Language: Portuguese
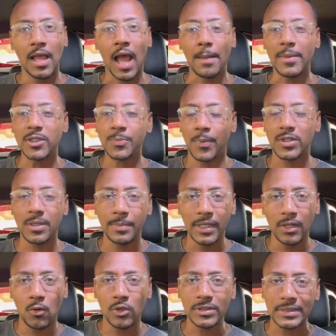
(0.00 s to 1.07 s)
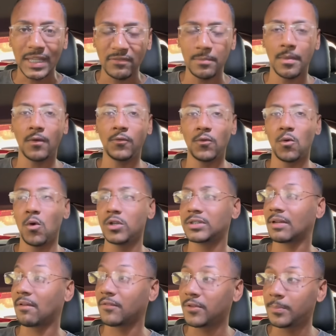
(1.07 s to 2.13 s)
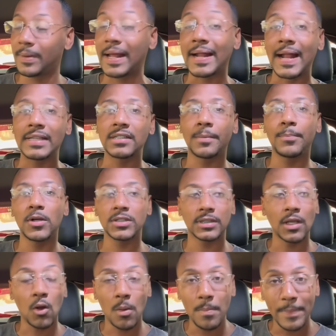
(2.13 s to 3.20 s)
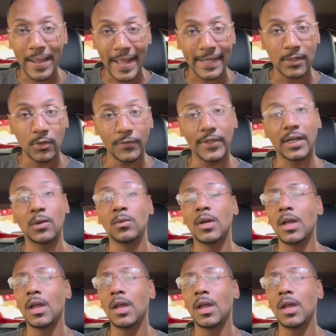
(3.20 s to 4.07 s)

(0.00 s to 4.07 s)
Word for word: a minha esposa me ligou, já tava em Belfo Roxo, tava vindo para casa, ela, poxa, tem como me pegar aqui no feirão?